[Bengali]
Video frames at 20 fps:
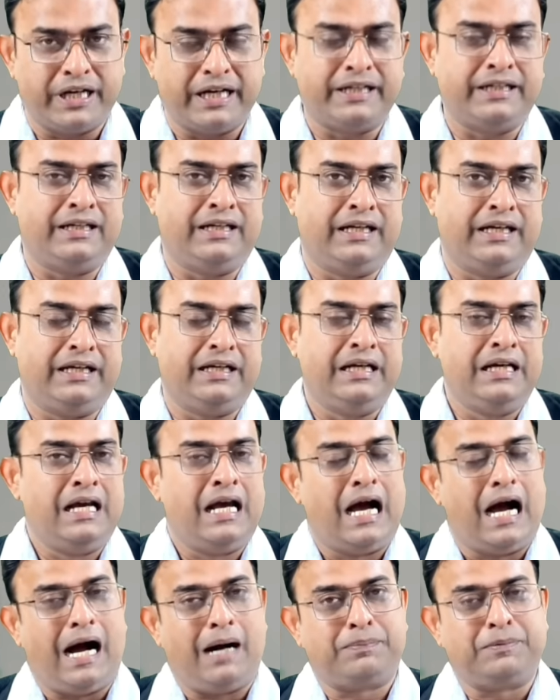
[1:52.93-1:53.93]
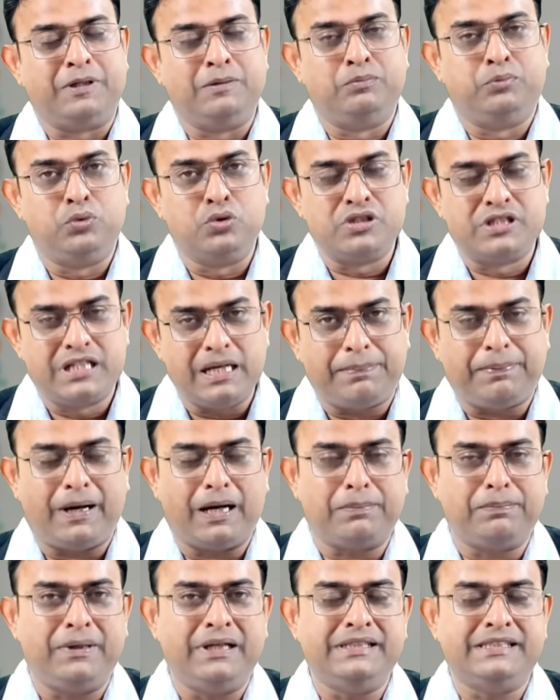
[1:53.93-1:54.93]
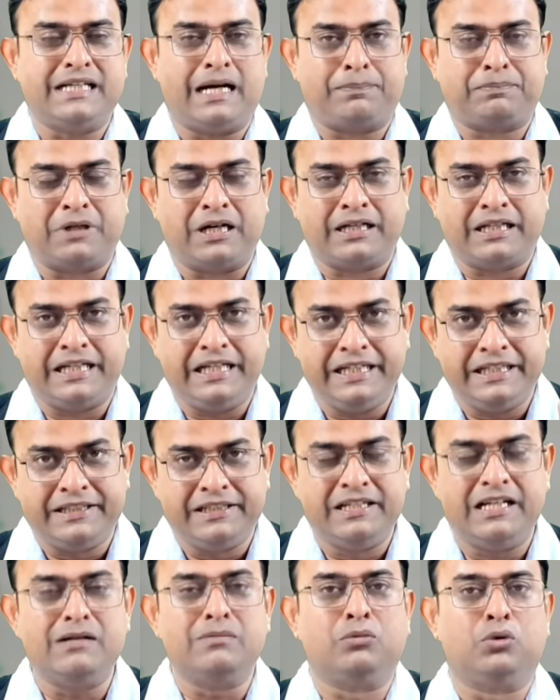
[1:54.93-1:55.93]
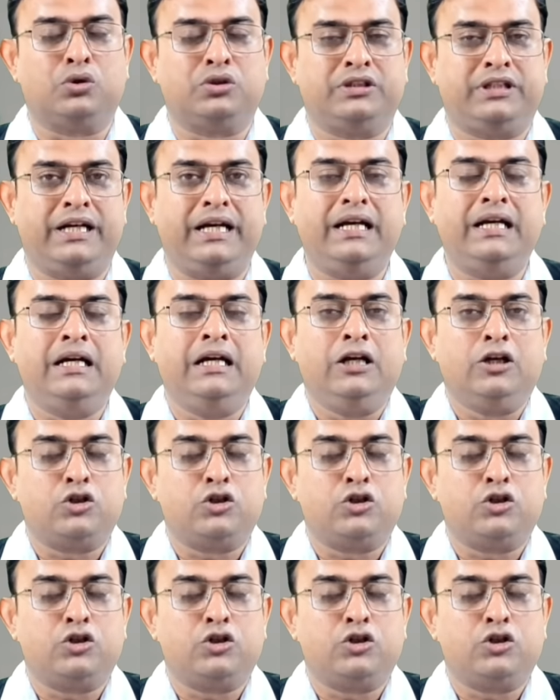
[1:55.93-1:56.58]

করিয়ে নিলে আপনি বুঝতে পারবেন যে আপনার কিডনির মধ্যে